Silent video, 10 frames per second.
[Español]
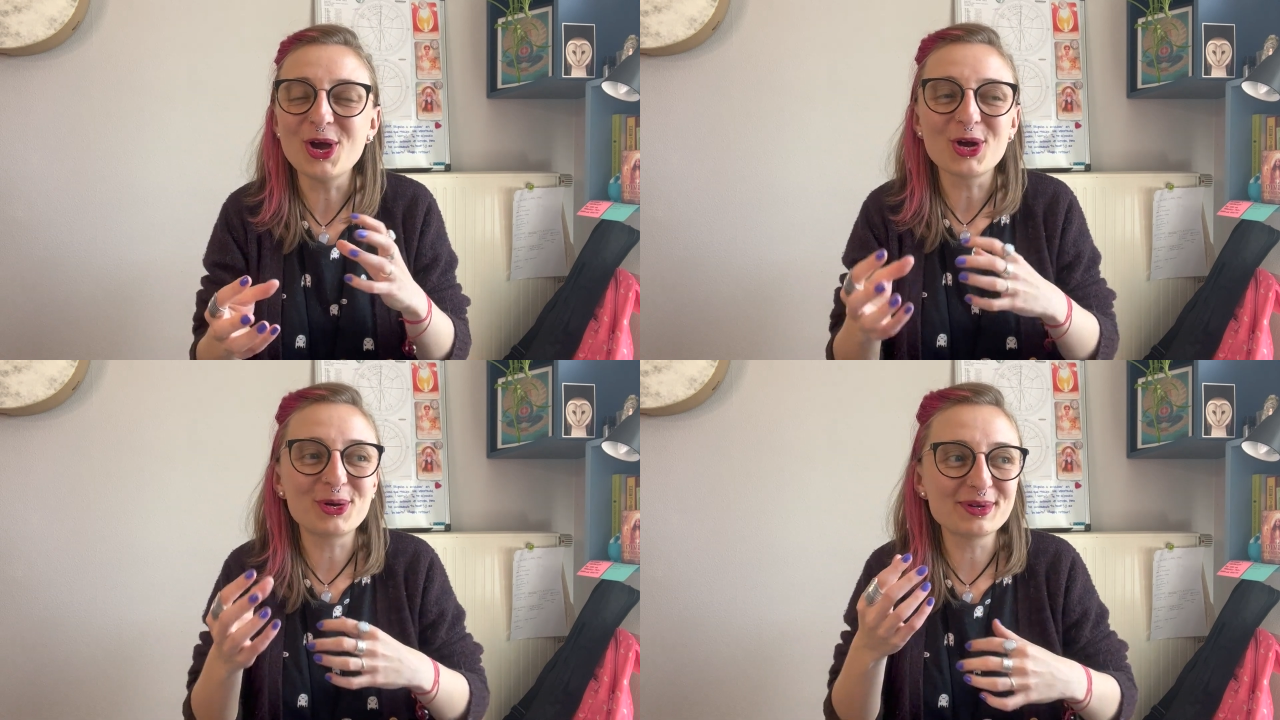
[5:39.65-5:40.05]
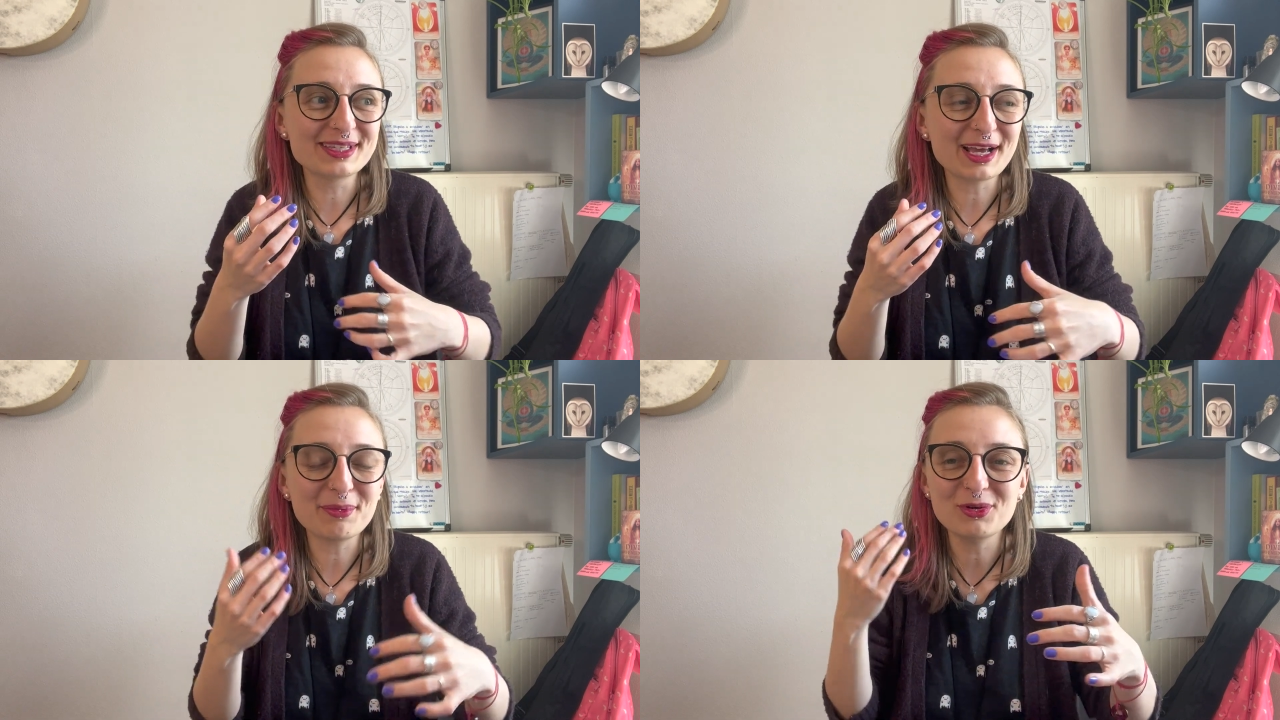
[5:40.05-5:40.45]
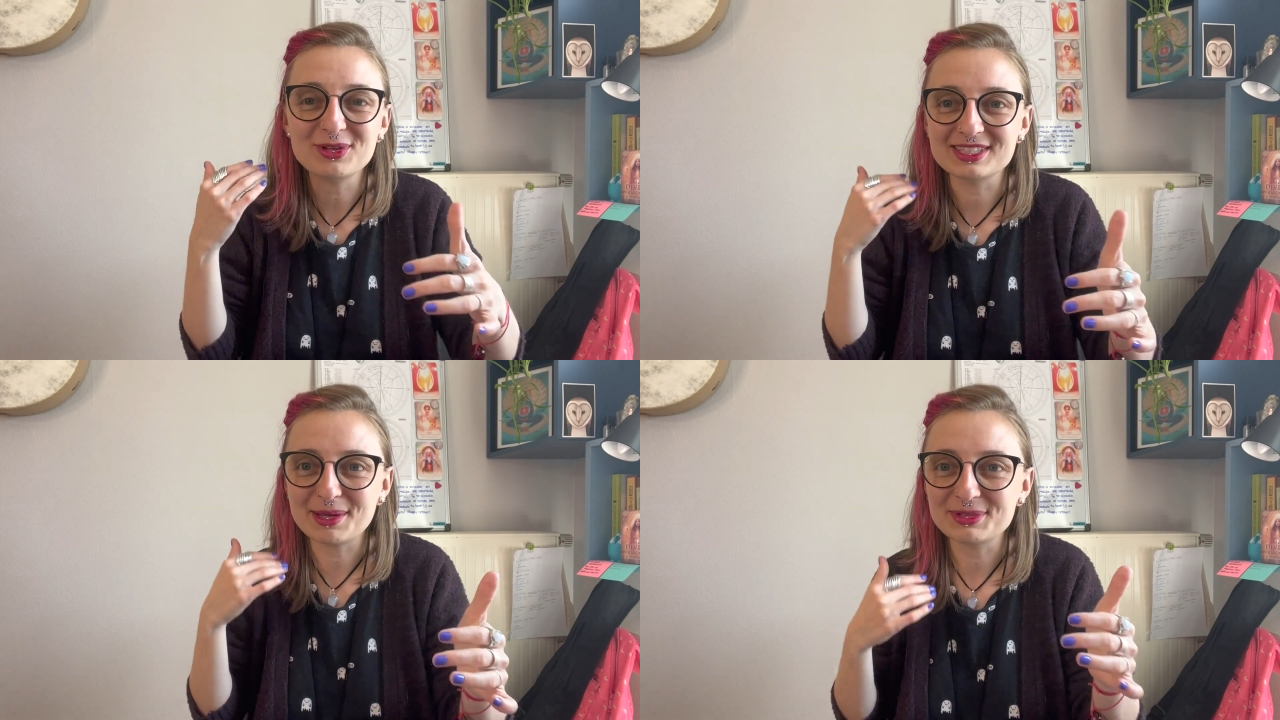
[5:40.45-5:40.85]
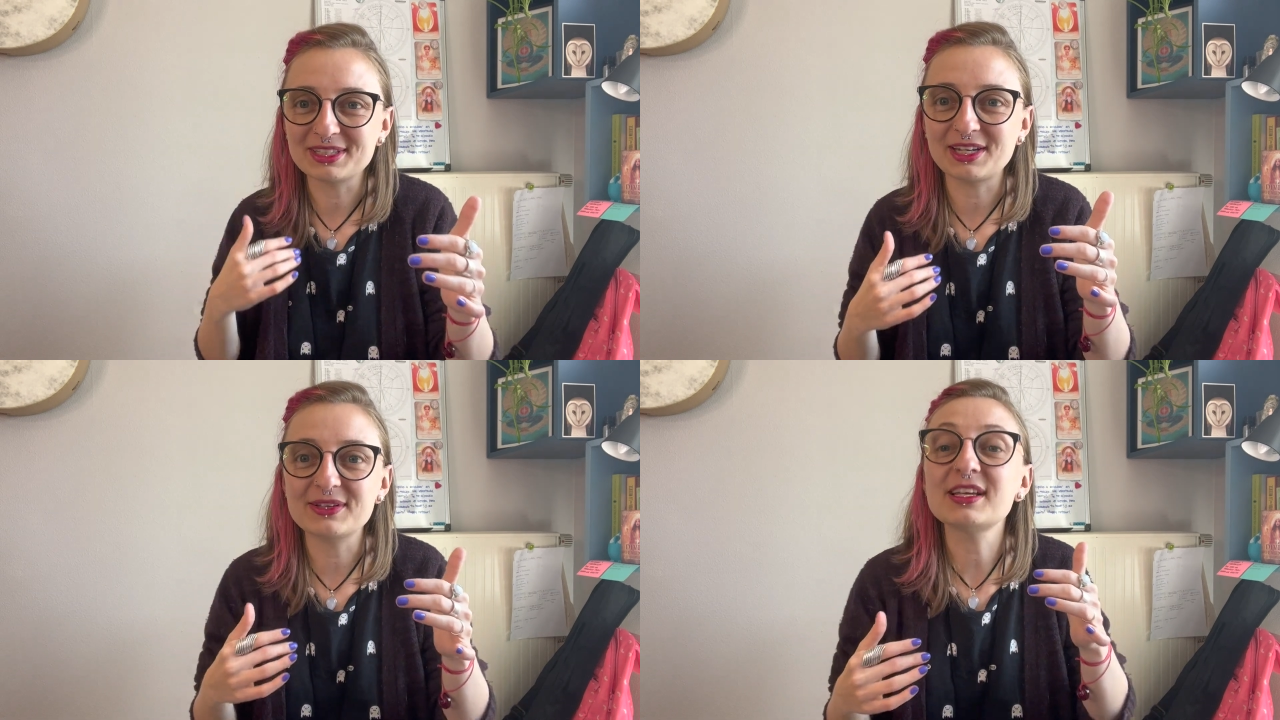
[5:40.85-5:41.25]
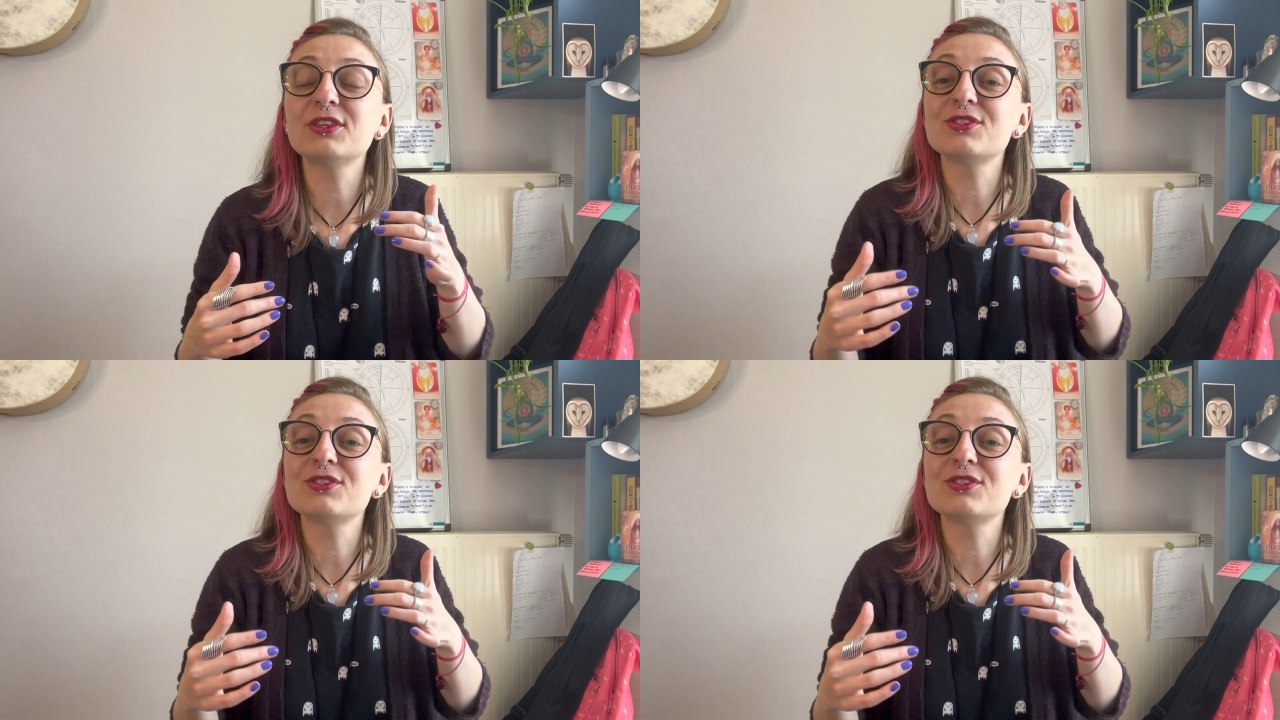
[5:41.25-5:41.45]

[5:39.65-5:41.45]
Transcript: cómo ese cambio lo estamos atravesando.